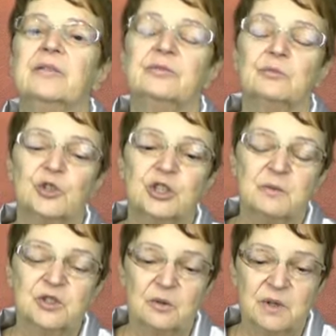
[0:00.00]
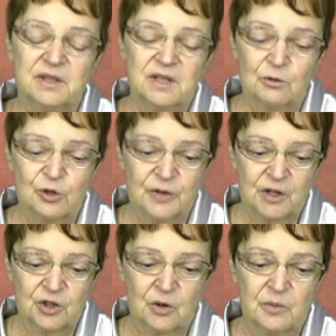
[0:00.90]
Musimy sobie jednak
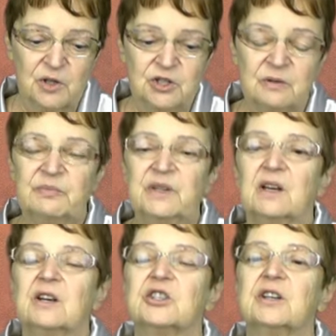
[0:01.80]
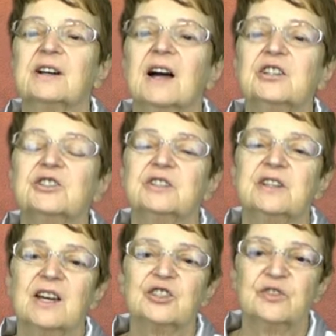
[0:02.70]
uświadomić, że każdy
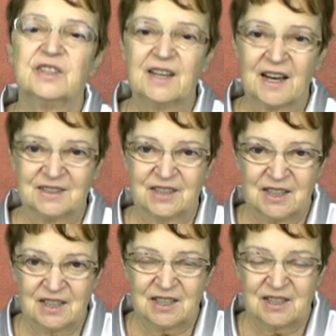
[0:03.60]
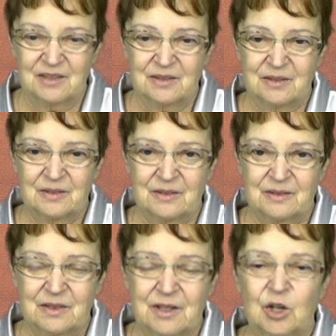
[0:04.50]
nasz wydatek
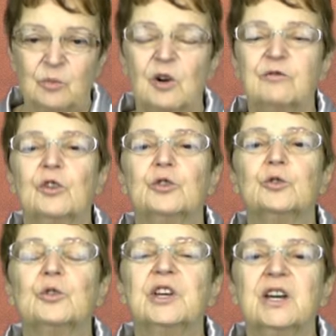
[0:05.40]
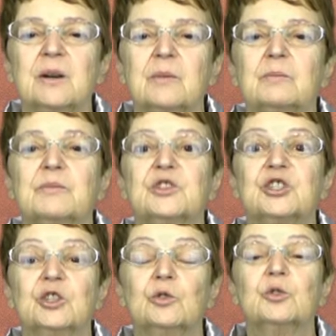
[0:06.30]
powoduje
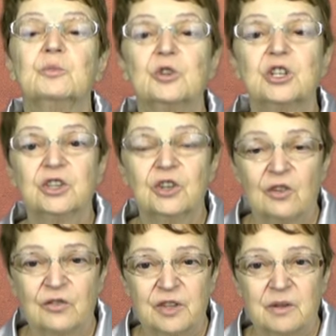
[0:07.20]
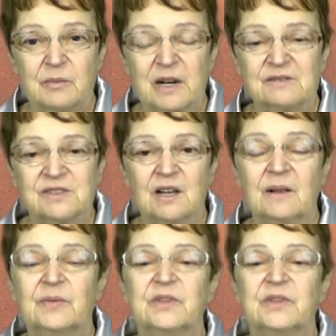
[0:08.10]
przychód budżetowy, prawda?